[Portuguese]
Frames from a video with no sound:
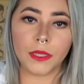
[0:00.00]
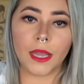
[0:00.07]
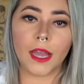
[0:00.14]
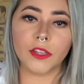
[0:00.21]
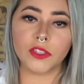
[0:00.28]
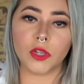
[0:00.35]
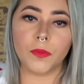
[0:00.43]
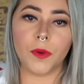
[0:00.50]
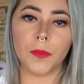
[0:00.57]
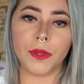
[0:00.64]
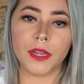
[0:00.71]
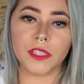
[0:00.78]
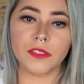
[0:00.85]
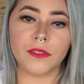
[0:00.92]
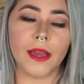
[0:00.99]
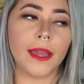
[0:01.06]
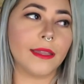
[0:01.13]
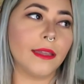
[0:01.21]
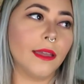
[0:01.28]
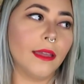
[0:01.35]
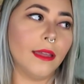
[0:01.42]
ainda acho que o Palmeiras
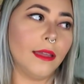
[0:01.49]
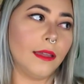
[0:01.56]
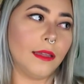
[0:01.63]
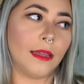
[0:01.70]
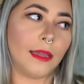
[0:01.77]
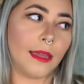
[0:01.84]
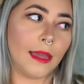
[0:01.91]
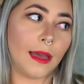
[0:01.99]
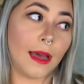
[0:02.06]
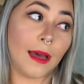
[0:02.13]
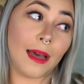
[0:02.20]
vai é,